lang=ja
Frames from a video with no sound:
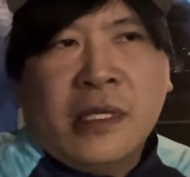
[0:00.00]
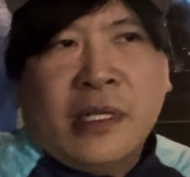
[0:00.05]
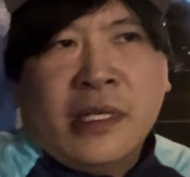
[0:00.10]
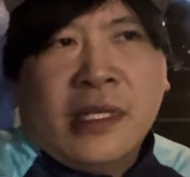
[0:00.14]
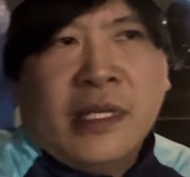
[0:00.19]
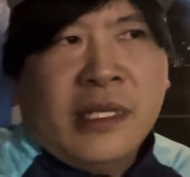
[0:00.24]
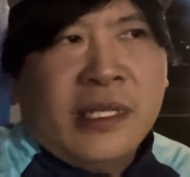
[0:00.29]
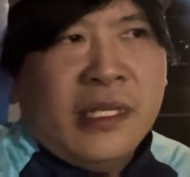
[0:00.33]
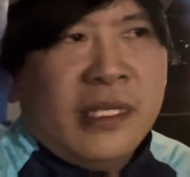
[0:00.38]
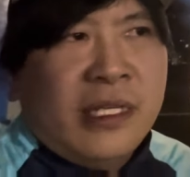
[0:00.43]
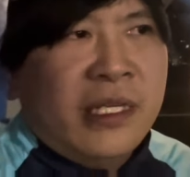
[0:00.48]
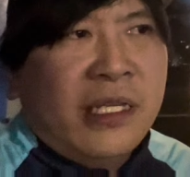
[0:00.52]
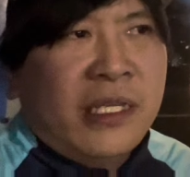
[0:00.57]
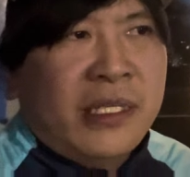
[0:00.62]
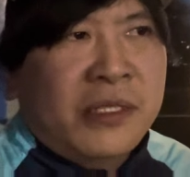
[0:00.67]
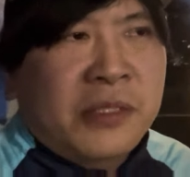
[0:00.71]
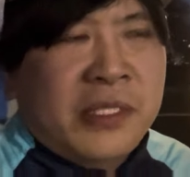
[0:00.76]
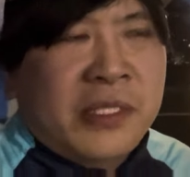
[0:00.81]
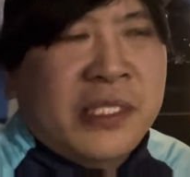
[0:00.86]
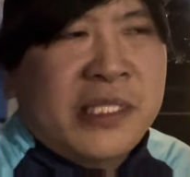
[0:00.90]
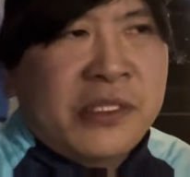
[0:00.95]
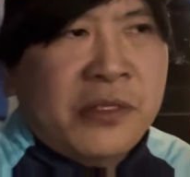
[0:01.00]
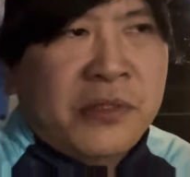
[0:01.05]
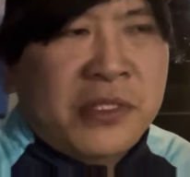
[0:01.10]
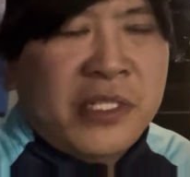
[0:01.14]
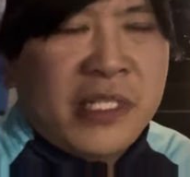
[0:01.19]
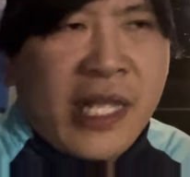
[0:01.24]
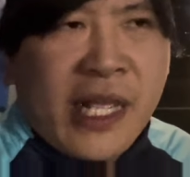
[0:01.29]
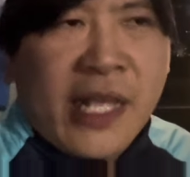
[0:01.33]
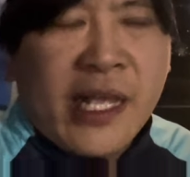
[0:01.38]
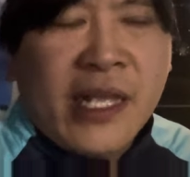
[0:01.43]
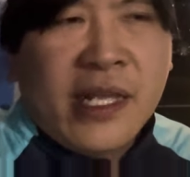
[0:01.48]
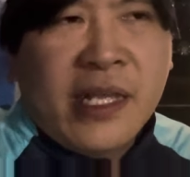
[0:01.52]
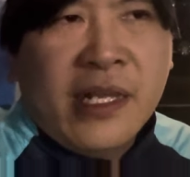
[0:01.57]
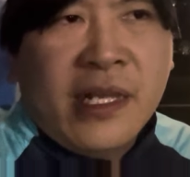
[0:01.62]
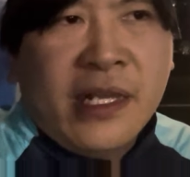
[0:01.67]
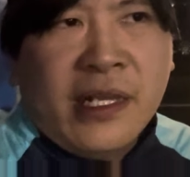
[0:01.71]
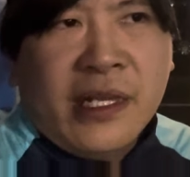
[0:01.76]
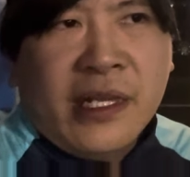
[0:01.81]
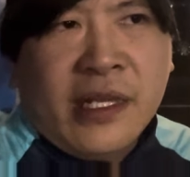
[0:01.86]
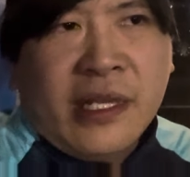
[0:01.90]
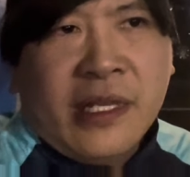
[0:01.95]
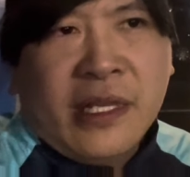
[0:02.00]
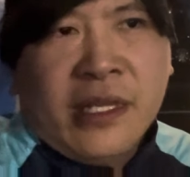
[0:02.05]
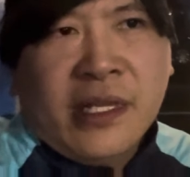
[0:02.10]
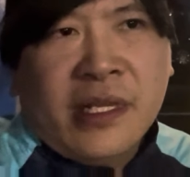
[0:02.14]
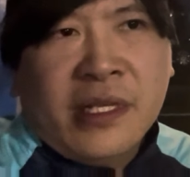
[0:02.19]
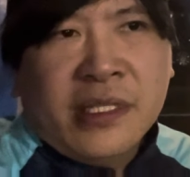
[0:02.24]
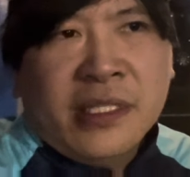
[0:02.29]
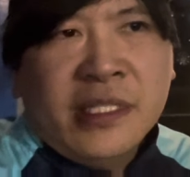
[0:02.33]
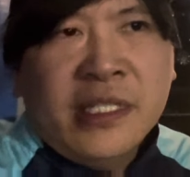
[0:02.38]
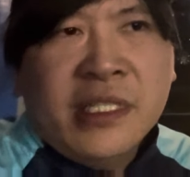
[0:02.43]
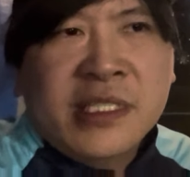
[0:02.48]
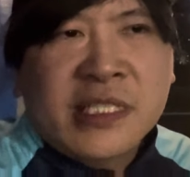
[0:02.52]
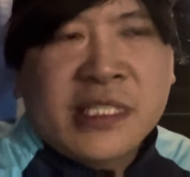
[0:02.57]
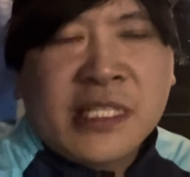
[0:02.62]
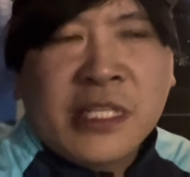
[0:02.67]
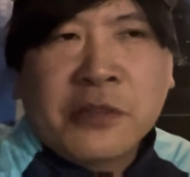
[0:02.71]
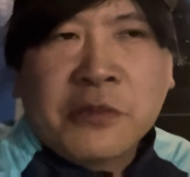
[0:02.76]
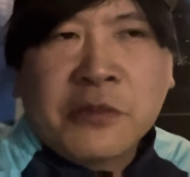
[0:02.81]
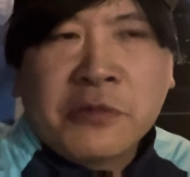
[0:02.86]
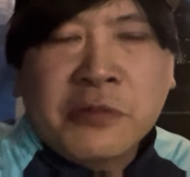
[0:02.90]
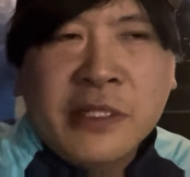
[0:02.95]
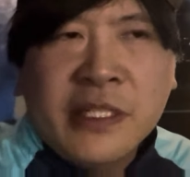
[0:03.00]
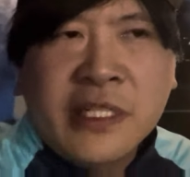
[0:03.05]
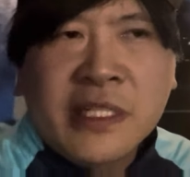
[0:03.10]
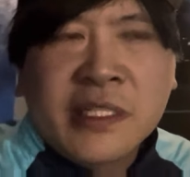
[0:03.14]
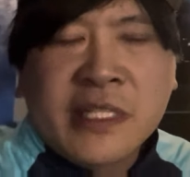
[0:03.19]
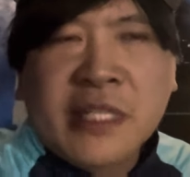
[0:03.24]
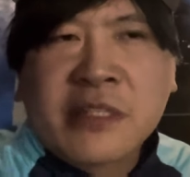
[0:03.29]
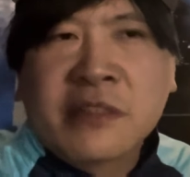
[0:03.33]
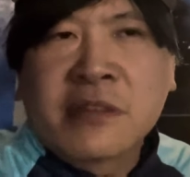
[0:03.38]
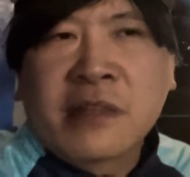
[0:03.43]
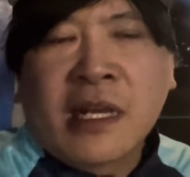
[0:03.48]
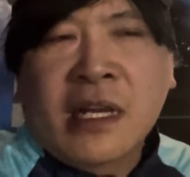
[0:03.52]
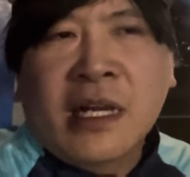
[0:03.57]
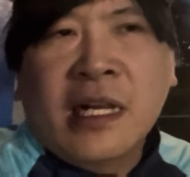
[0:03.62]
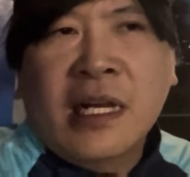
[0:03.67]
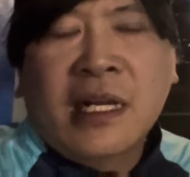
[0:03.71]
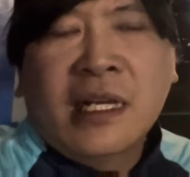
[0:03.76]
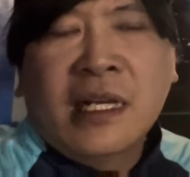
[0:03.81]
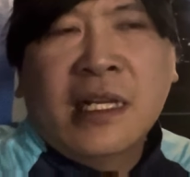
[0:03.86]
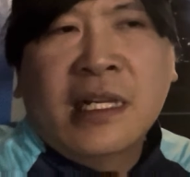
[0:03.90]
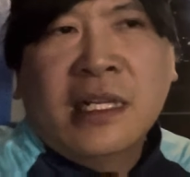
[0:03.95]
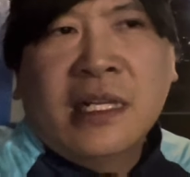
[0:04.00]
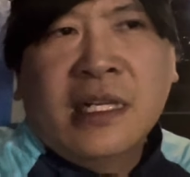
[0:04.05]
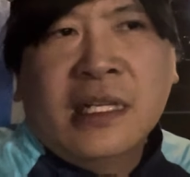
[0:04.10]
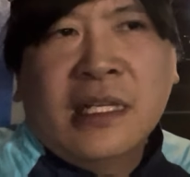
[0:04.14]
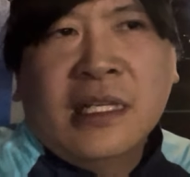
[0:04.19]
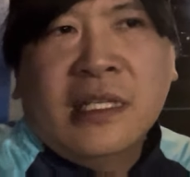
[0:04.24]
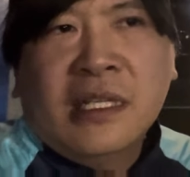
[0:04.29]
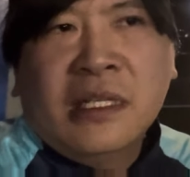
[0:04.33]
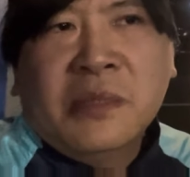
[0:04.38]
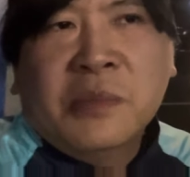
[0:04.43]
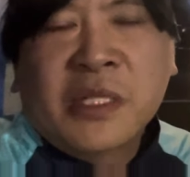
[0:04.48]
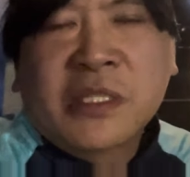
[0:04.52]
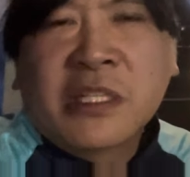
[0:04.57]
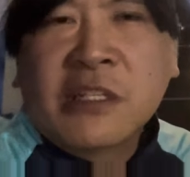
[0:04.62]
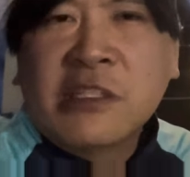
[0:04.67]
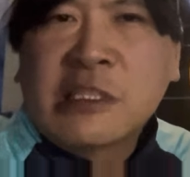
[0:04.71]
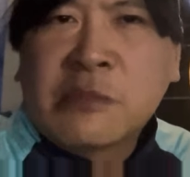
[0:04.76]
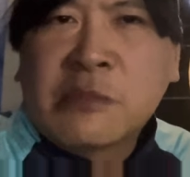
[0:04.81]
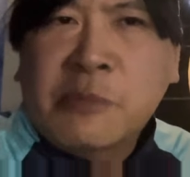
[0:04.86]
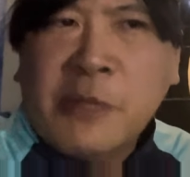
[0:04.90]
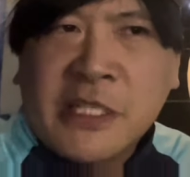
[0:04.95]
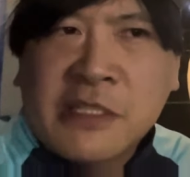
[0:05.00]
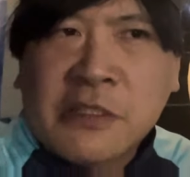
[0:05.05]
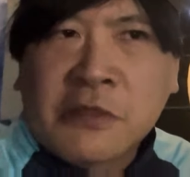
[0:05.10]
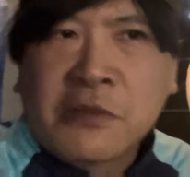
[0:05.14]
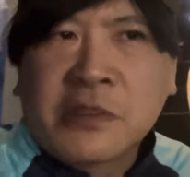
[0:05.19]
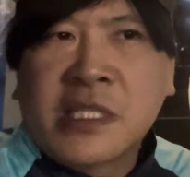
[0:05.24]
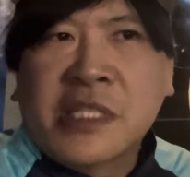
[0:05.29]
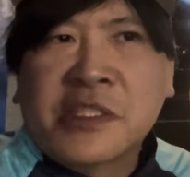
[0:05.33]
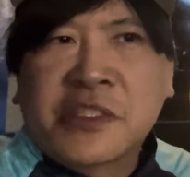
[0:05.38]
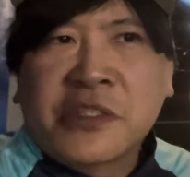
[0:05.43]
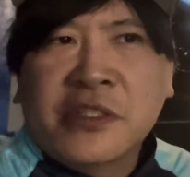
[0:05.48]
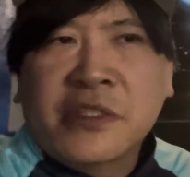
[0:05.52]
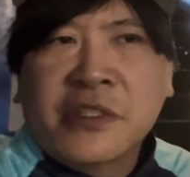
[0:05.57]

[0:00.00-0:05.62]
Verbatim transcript: えーと、非常にね、えー、いい位置でのフリーキックから、マテウス・ペイショット選手、